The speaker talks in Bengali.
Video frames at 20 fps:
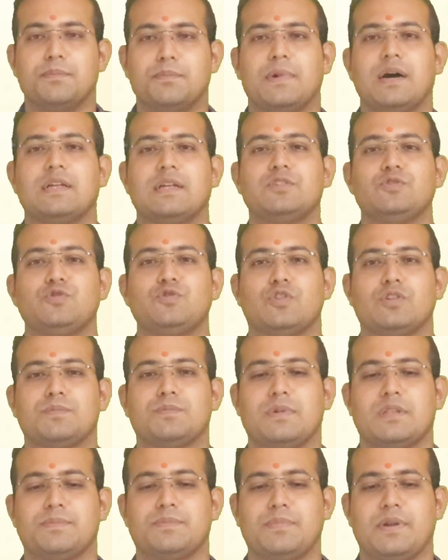মান
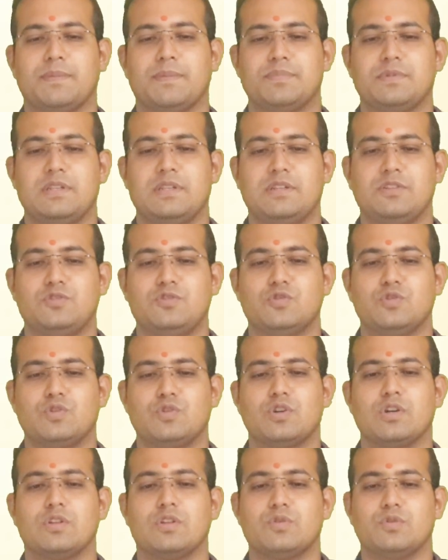সম্মান প্রাপ্তির যোগ
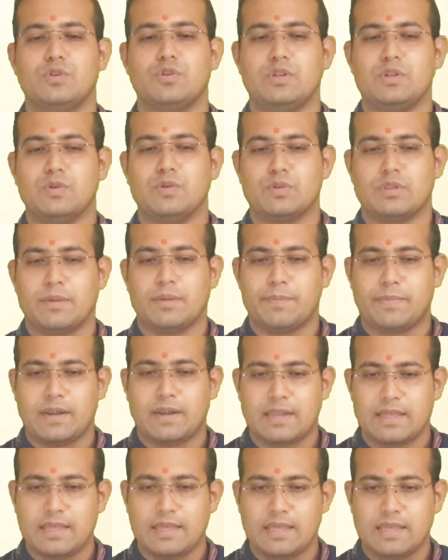তৈরি হতে
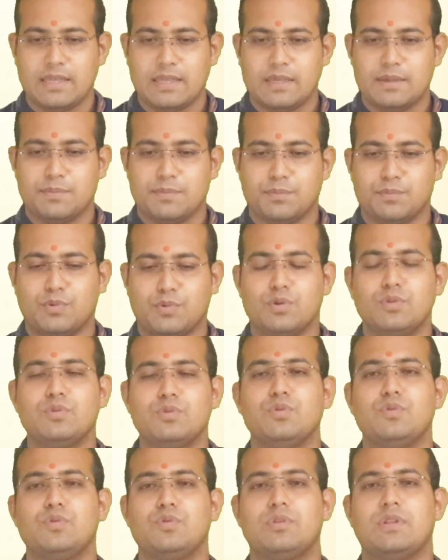পারে
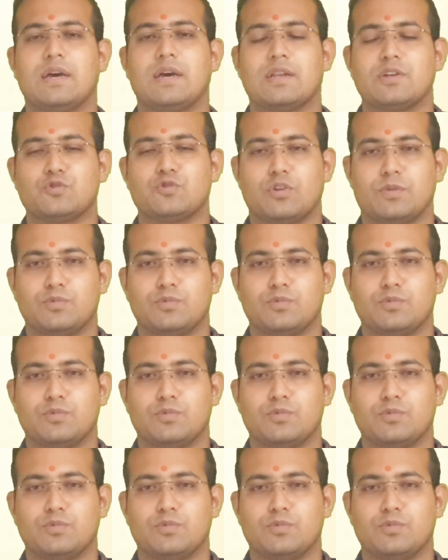বন্ধুর দ্বারা